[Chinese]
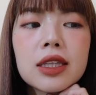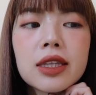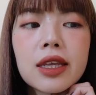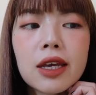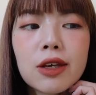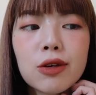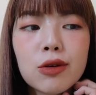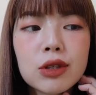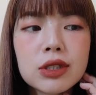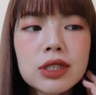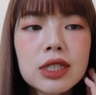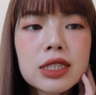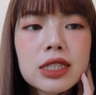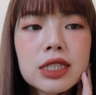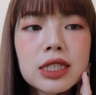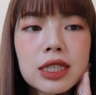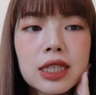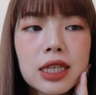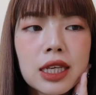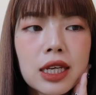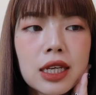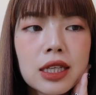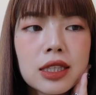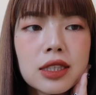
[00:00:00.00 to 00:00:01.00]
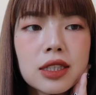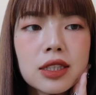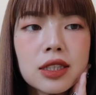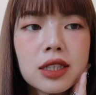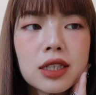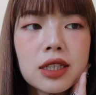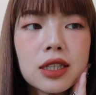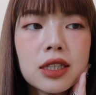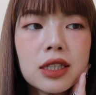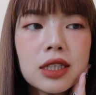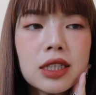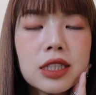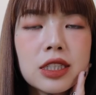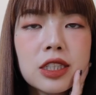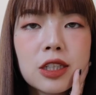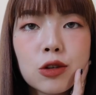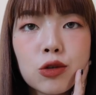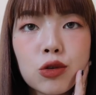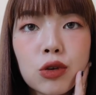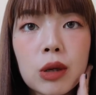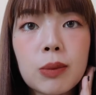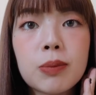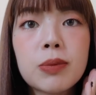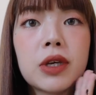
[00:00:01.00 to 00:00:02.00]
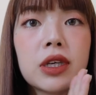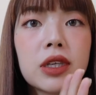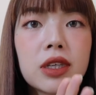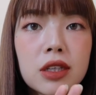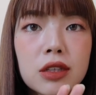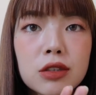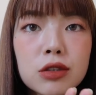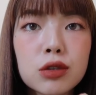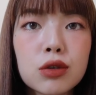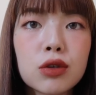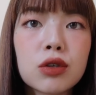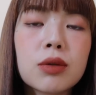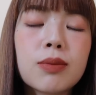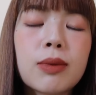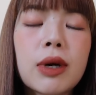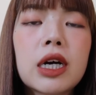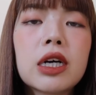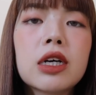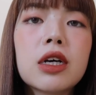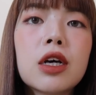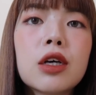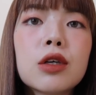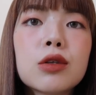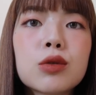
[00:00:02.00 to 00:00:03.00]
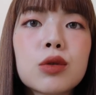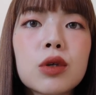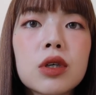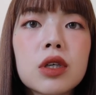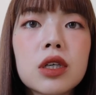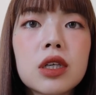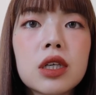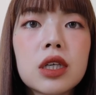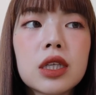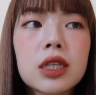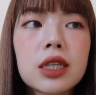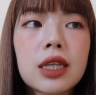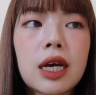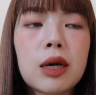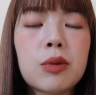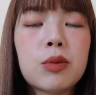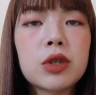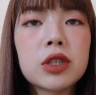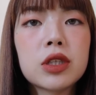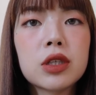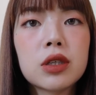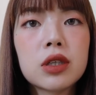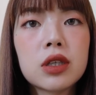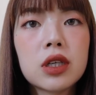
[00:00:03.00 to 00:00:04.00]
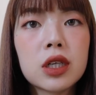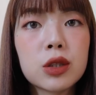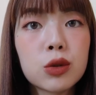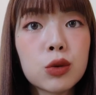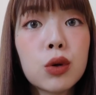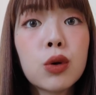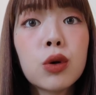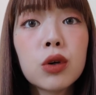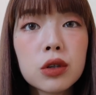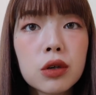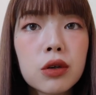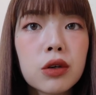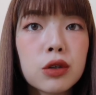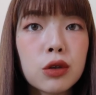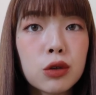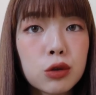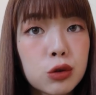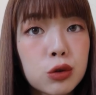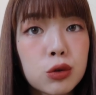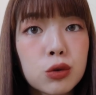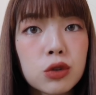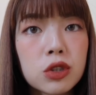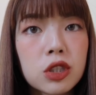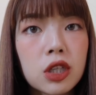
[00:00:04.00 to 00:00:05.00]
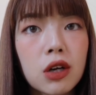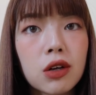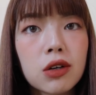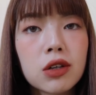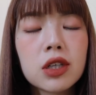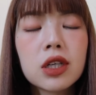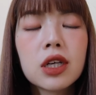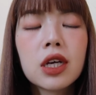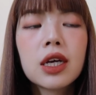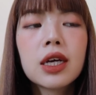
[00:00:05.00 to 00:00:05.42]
但因为这几天那个疫情突然变严重了嘛，所以他们的很多活动也都取消了。